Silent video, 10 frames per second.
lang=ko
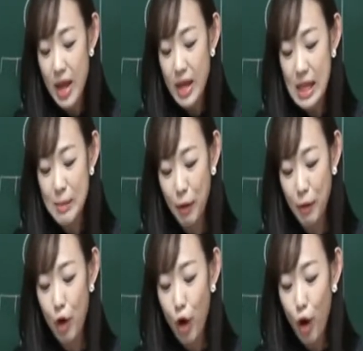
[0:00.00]
1번
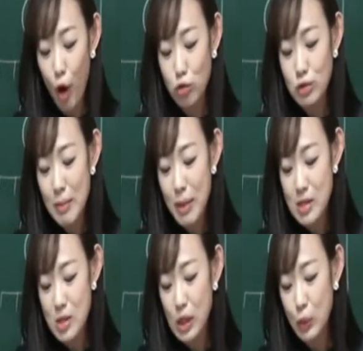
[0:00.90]
억울한
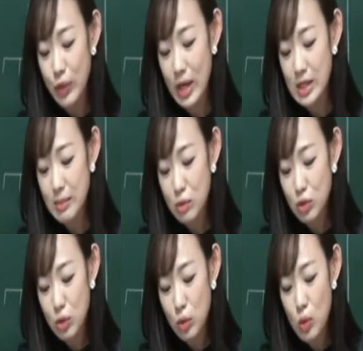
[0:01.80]
백성을 위해
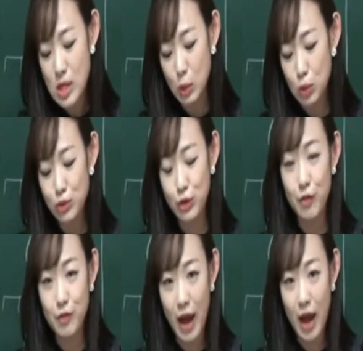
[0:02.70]
신문고 제도를
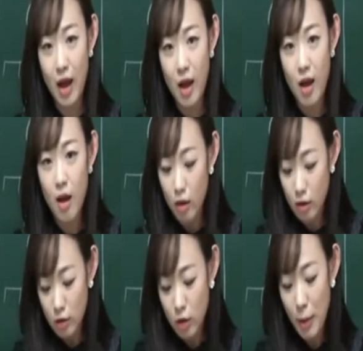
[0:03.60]
두었다.
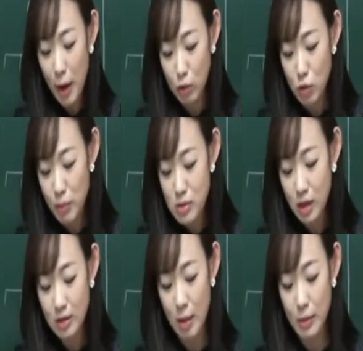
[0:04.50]
이게 바로 첫
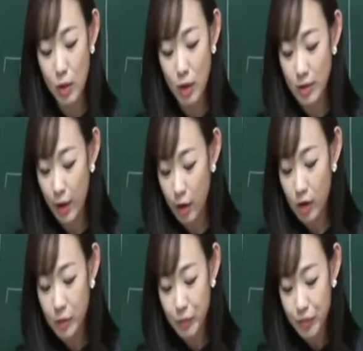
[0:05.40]
번째가 답이 되겠네요.